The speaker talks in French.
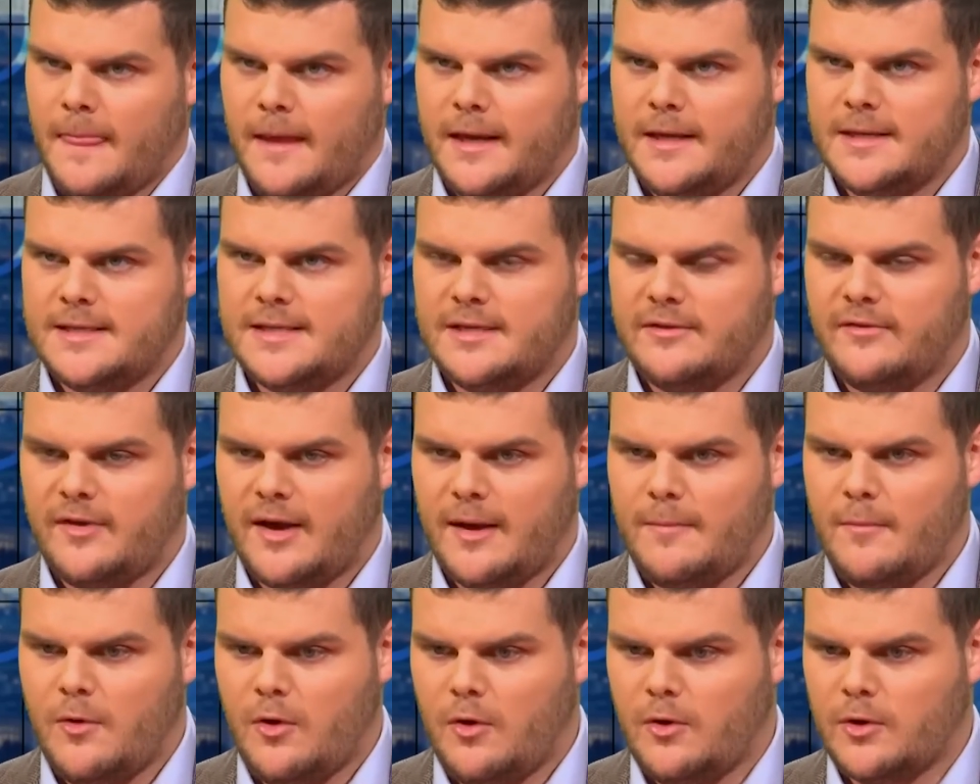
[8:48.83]
Et c'est
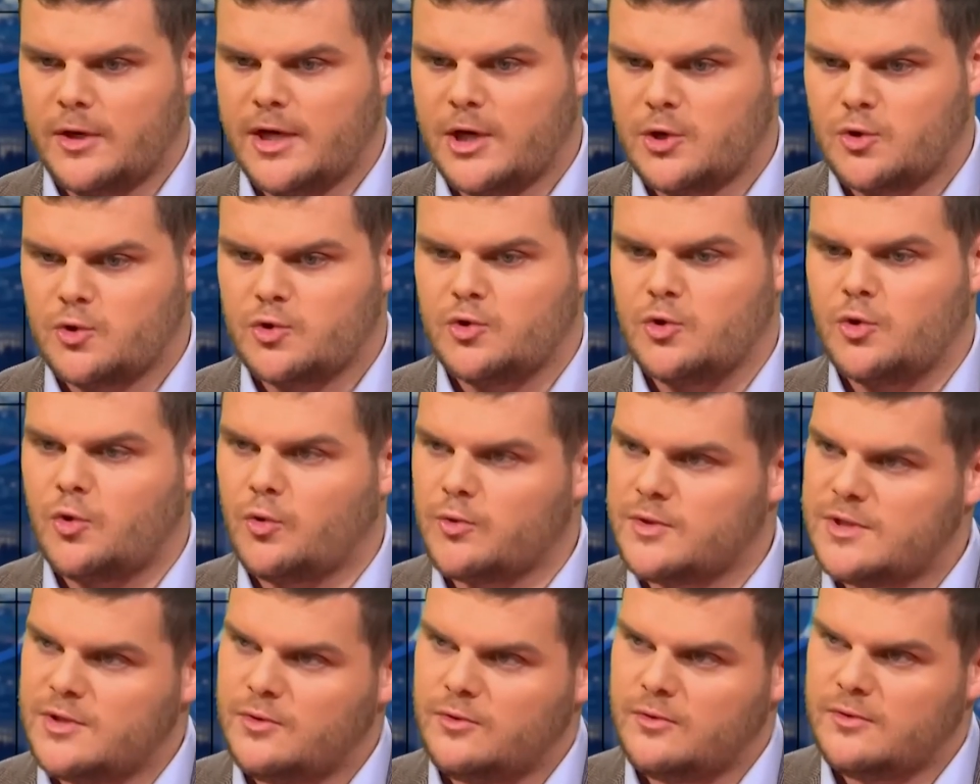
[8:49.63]
vraiment quelque chose de
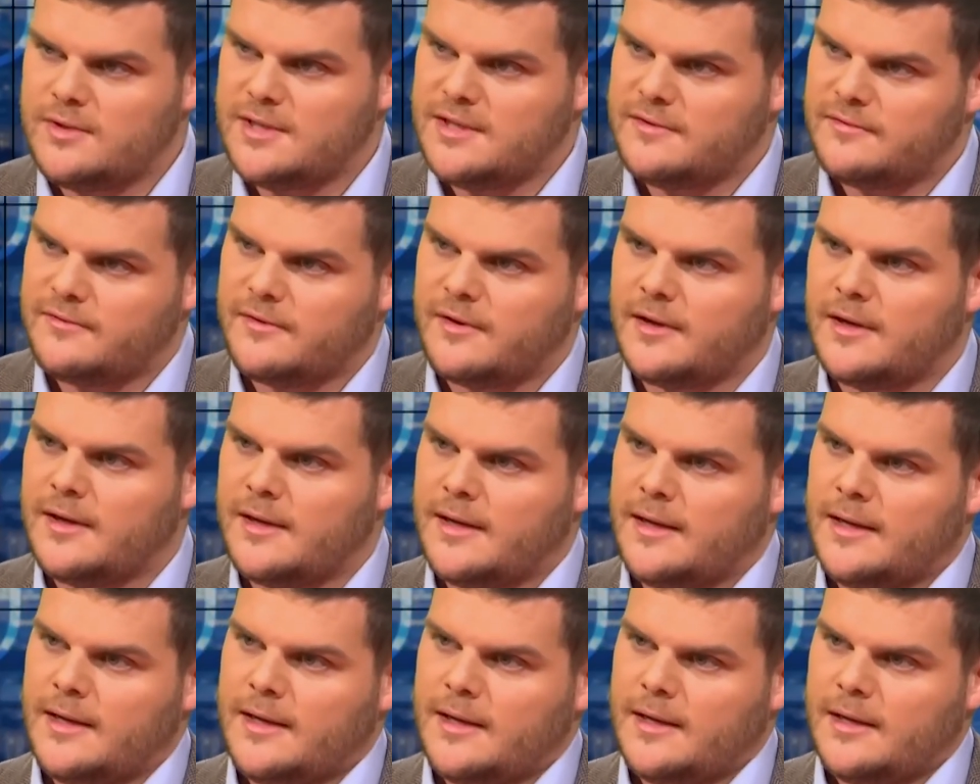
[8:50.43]
constitutif
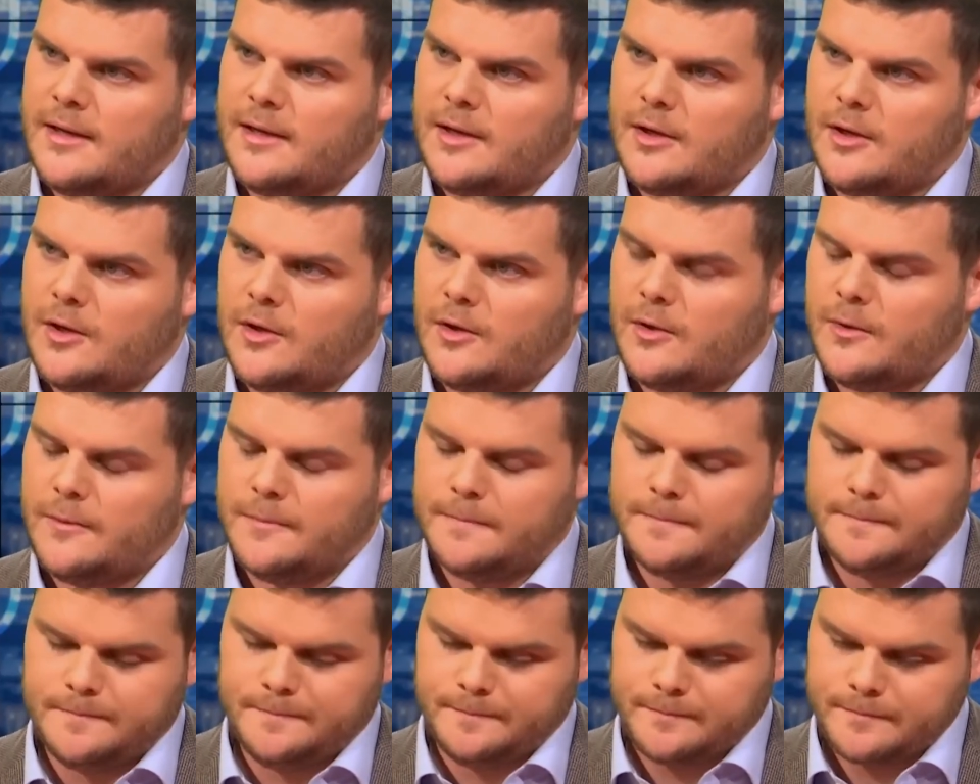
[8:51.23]

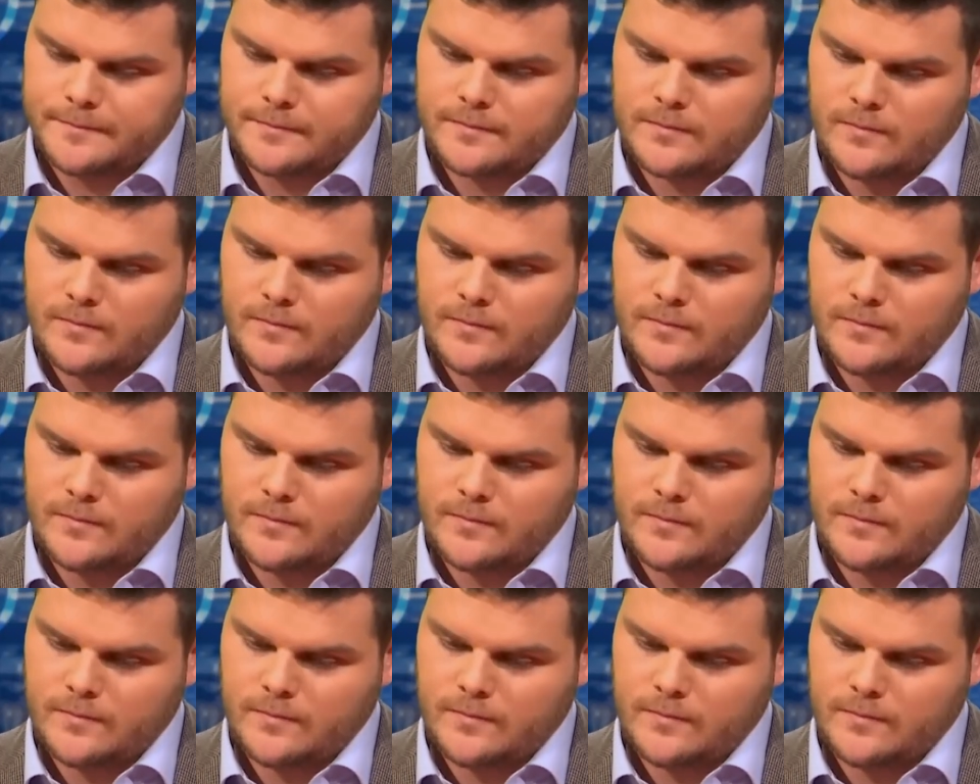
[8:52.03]
euh,